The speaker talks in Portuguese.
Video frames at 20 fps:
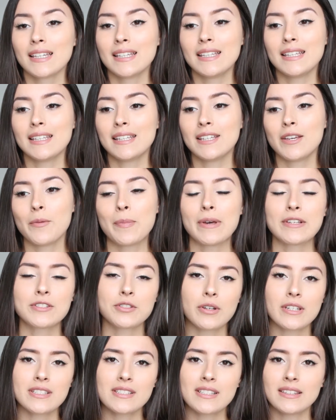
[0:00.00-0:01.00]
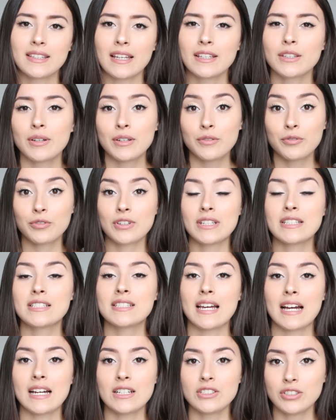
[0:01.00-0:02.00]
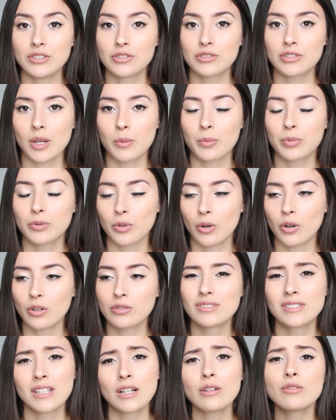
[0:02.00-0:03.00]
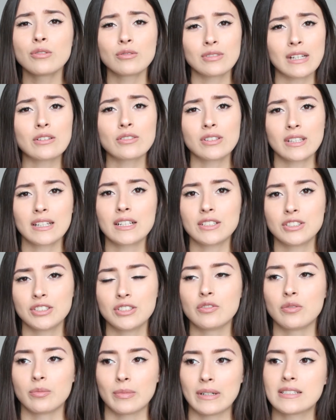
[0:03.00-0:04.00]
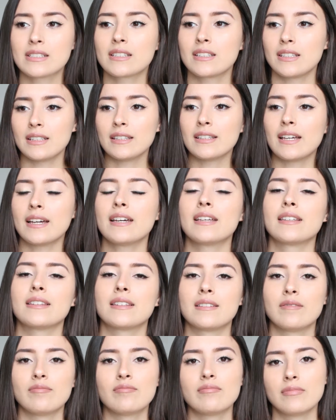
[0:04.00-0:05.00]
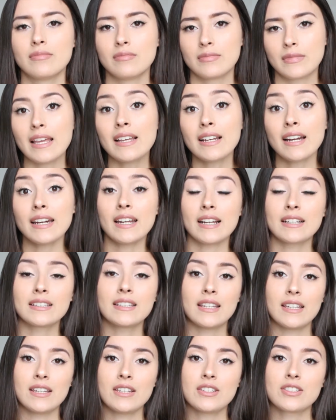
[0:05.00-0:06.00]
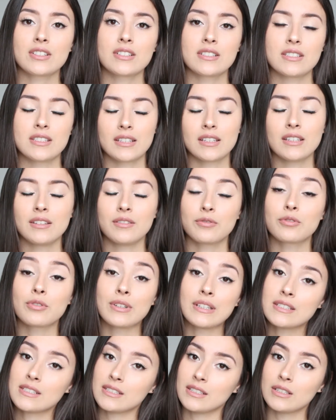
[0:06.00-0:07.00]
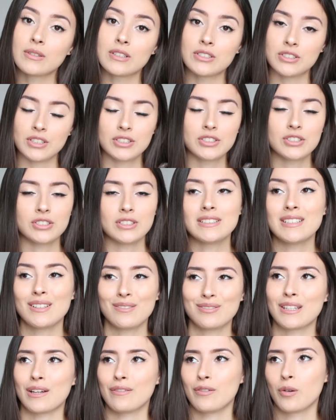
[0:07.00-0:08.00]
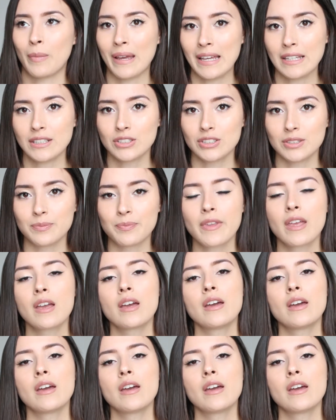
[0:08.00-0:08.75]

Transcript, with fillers: E pessoas que tentam influenciar a gente o tempo todo, não no lado negativo, mas que, né, tem características e que influenciam a gente inevitavelmente,